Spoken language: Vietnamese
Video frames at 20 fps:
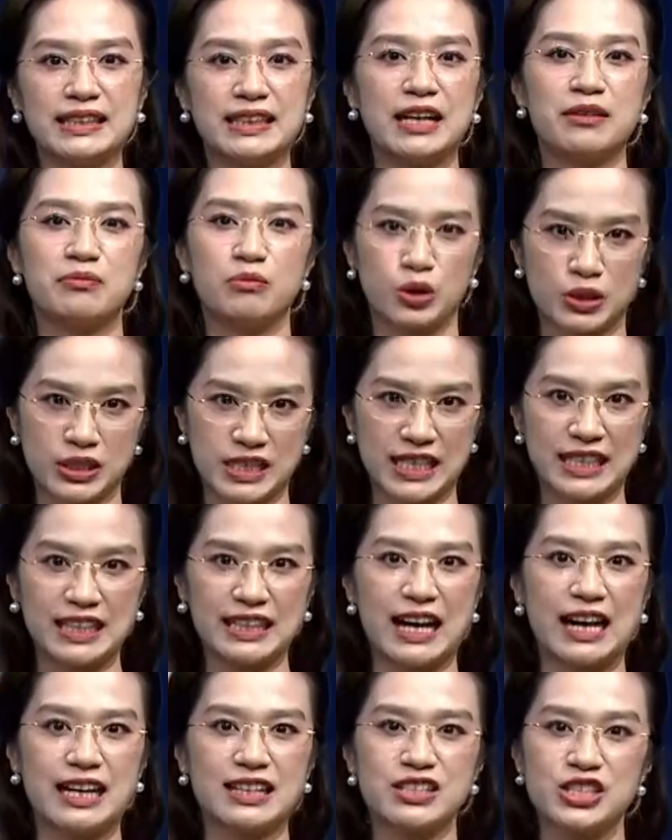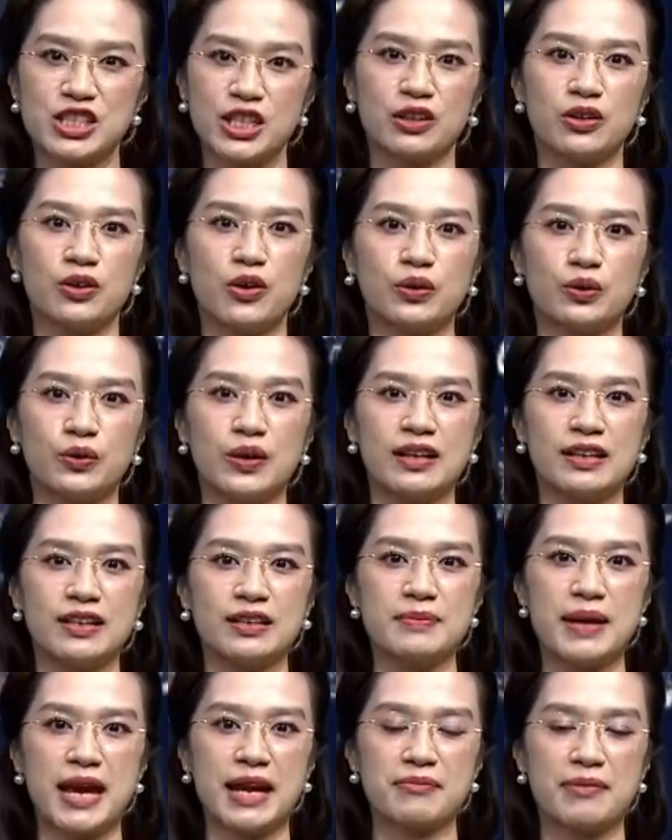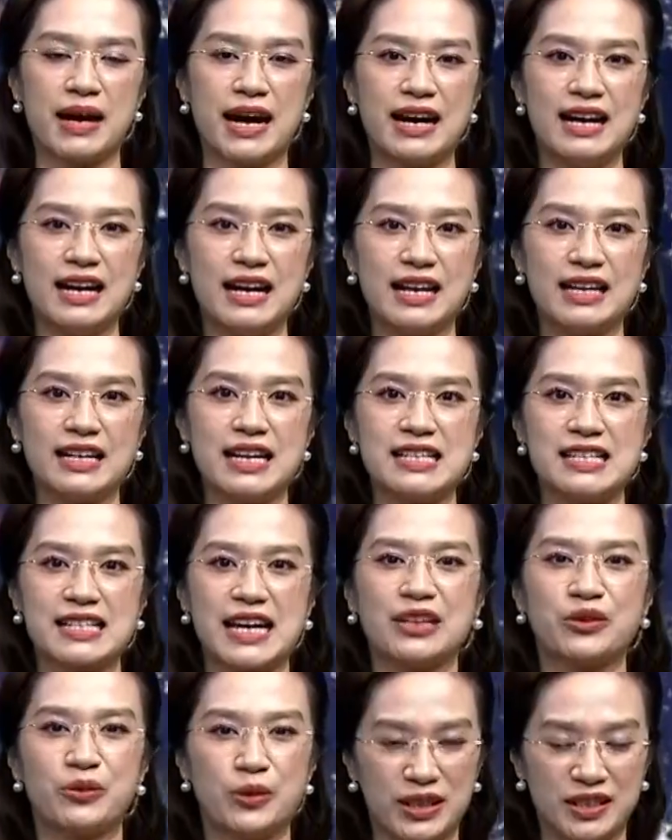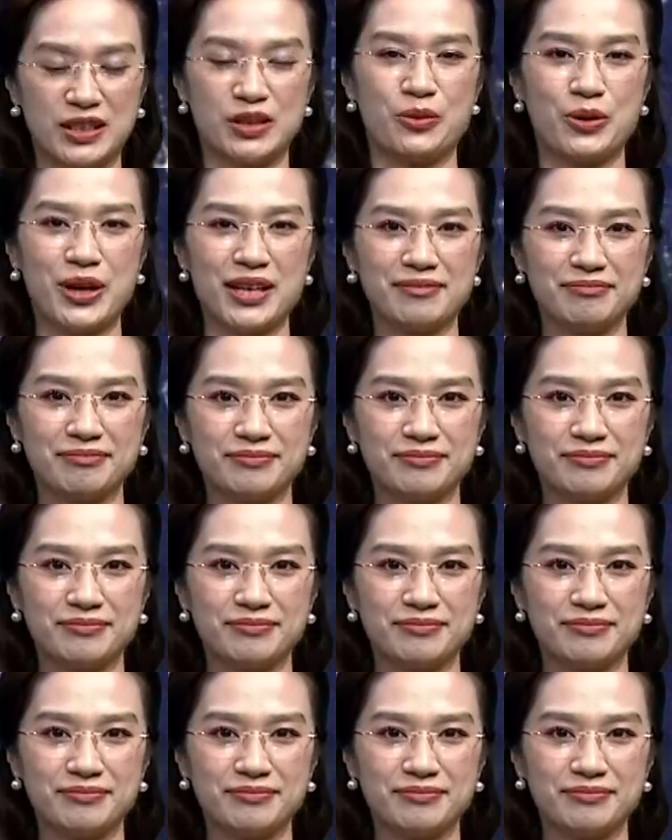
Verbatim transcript: cần một chiến thắng trước đội tuyển nữ Myanmar để giành quyền tự quyết.